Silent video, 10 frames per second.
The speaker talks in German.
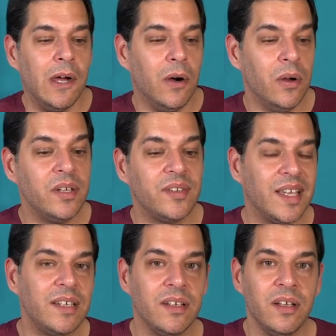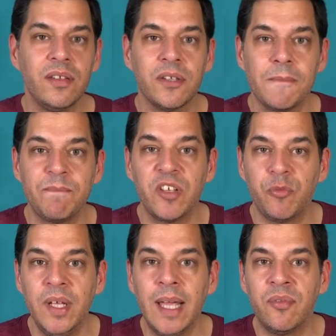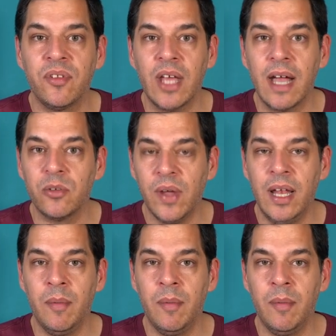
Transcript: Und das Dritte ist, das Spiel gibt es aktuell